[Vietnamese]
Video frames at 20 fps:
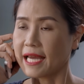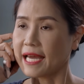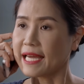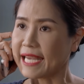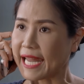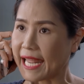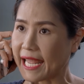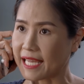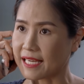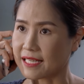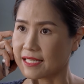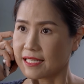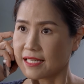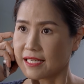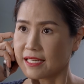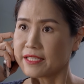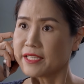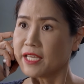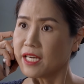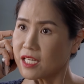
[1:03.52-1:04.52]
Nè,
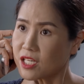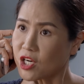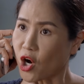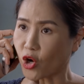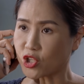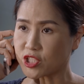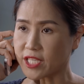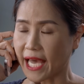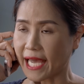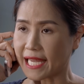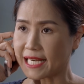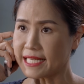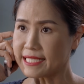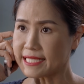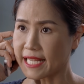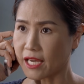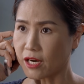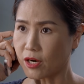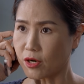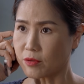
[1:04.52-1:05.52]
nhớ gọi cho Hạ Linh
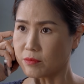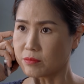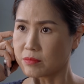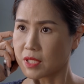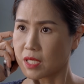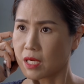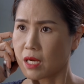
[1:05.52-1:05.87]
nghe không